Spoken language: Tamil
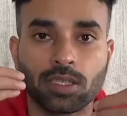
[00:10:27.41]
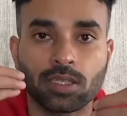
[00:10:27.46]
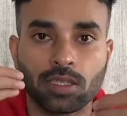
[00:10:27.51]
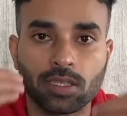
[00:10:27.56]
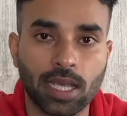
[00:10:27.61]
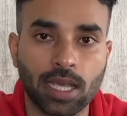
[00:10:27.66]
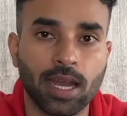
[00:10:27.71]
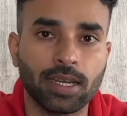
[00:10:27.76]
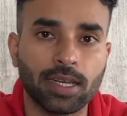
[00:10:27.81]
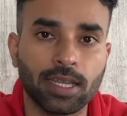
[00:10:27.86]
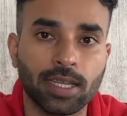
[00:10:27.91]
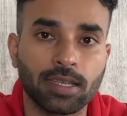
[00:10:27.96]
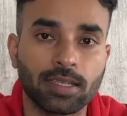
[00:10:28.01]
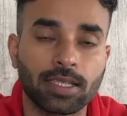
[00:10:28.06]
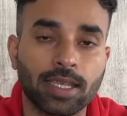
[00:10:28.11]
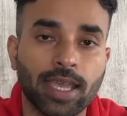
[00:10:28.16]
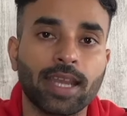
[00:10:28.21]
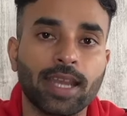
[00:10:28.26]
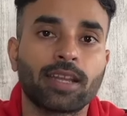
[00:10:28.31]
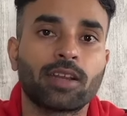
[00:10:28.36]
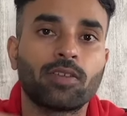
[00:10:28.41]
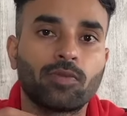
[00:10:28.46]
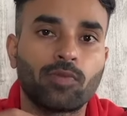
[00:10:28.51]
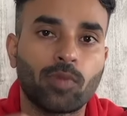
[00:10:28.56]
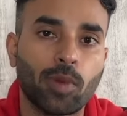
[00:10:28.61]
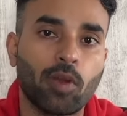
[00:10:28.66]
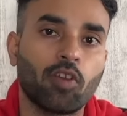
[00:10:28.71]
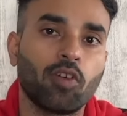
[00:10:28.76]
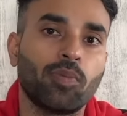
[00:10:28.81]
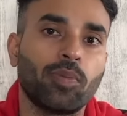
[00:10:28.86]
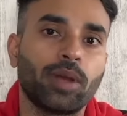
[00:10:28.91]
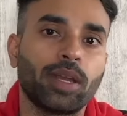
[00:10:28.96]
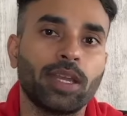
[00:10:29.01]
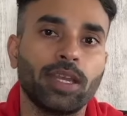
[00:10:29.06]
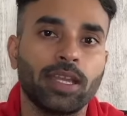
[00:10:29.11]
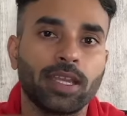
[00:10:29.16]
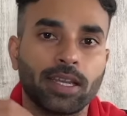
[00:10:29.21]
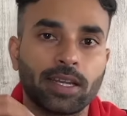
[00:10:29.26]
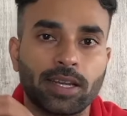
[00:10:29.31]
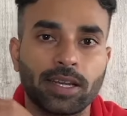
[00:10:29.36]
ஸ்டார்டிங் ஸ்கேனரை ஃபாலோ பண்ணி
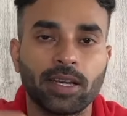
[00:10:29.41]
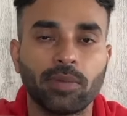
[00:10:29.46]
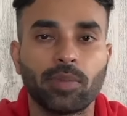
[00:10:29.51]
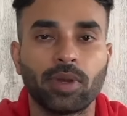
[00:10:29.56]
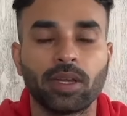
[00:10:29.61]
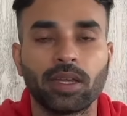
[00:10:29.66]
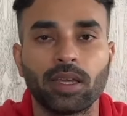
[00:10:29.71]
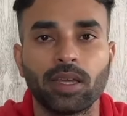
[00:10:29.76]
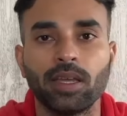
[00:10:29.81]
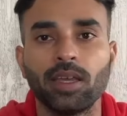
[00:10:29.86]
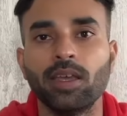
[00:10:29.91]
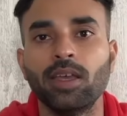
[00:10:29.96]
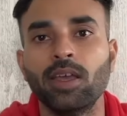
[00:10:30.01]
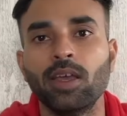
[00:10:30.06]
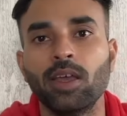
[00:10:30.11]
நீங்கள் ட்ரேட் பண்ணுங்கள்